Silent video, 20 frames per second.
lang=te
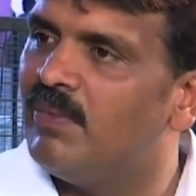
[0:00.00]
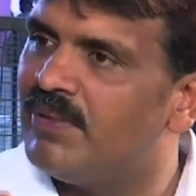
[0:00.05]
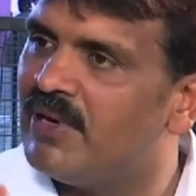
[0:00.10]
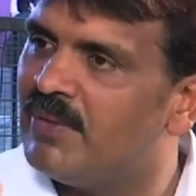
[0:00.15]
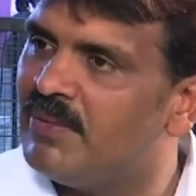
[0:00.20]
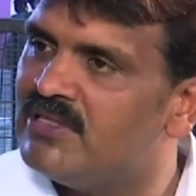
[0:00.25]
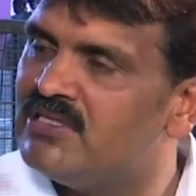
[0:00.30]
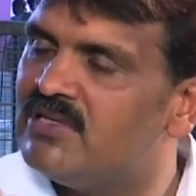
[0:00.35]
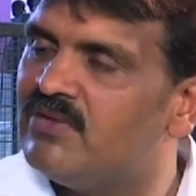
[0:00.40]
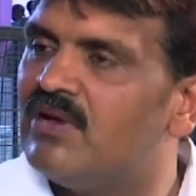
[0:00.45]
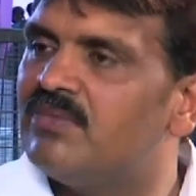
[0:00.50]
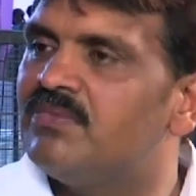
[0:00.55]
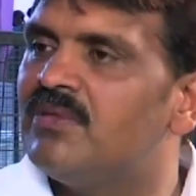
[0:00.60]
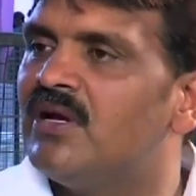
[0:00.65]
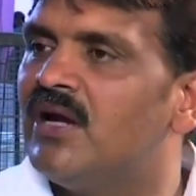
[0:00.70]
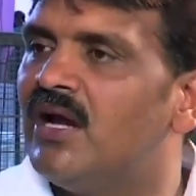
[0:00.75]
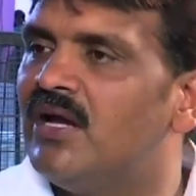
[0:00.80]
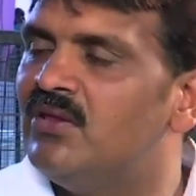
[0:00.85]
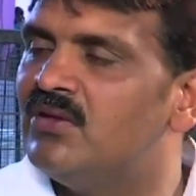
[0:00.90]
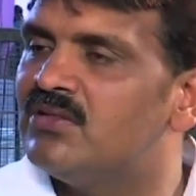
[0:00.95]

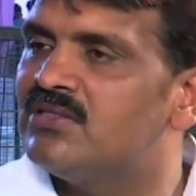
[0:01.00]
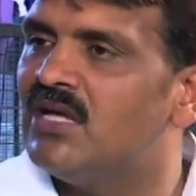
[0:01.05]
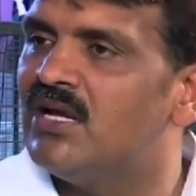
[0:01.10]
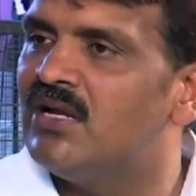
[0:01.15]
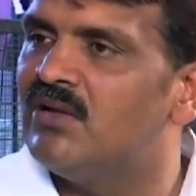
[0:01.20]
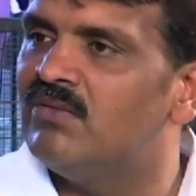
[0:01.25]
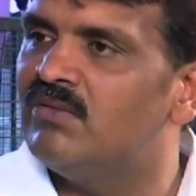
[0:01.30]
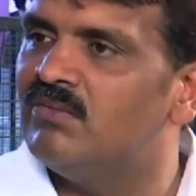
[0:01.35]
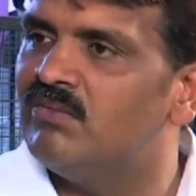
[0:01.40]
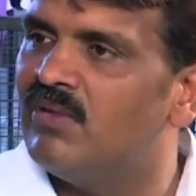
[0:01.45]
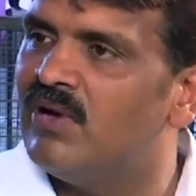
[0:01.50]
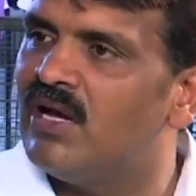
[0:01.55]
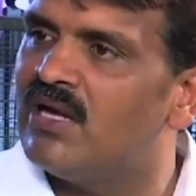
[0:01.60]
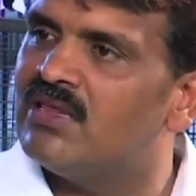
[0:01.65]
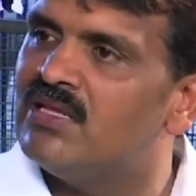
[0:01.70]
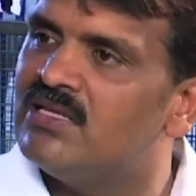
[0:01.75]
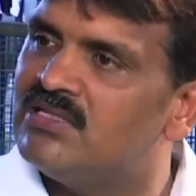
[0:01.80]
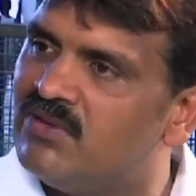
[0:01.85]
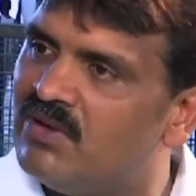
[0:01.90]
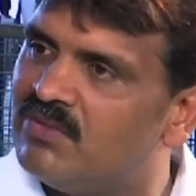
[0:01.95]
ప్రపంచవ్యాప్తంగా ఐదో స్థానం
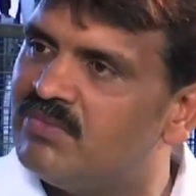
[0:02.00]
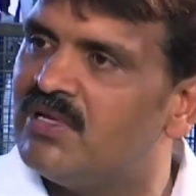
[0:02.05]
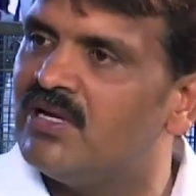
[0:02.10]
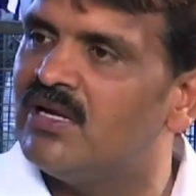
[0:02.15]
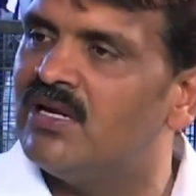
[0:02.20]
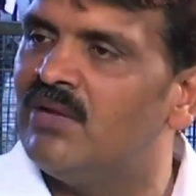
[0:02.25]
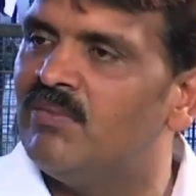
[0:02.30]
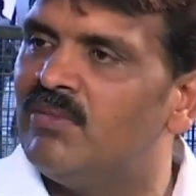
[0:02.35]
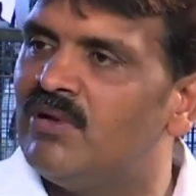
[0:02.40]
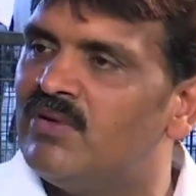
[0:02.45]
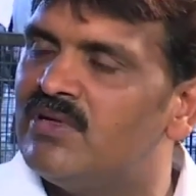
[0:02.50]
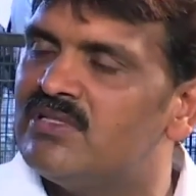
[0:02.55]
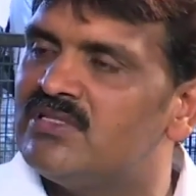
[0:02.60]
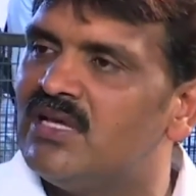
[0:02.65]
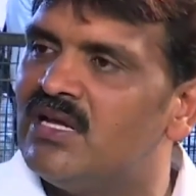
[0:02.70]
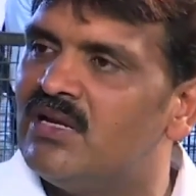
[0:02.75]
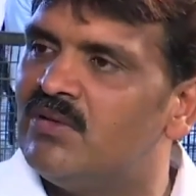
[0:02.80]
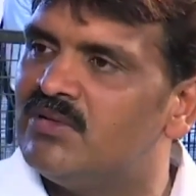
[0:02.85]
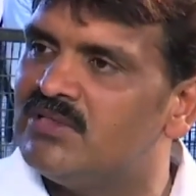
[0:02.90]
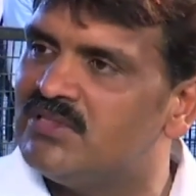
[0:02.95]
భారతదేశ వ్యాప్తంగా నెంబర్ వన్
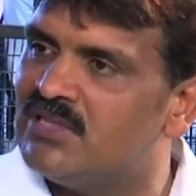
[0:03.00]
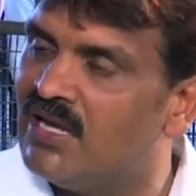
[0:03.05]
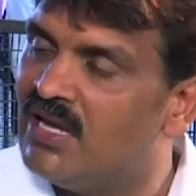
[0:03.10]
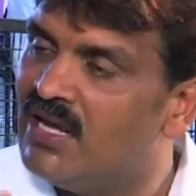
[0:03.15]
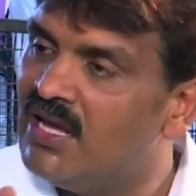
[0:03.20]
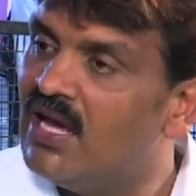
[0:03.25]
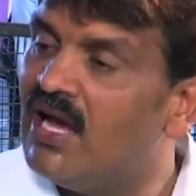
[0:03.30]
స్థానం వచ్చిన